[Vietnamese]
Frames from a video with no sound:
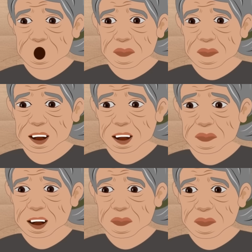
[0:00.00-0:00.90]
dìm
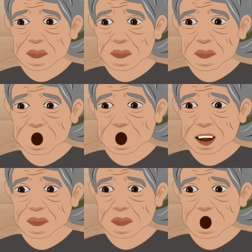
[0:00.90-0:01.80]
dục chật vô
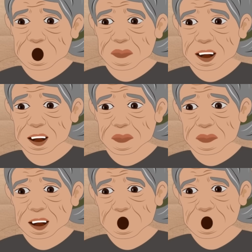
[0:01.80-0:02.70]
tham kì mình tích tư
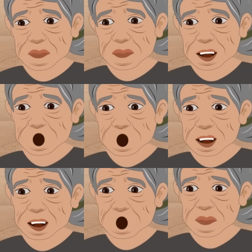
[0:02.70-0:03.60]
bà xin chỉ chạp
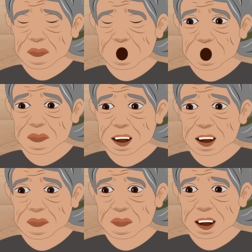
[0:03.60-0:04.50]
ở rộng trong bàn
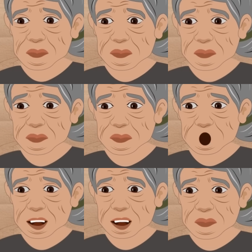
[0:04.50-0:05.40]
côn của mông kì
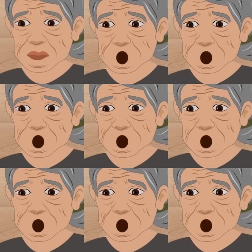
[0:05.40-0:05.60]
nụ.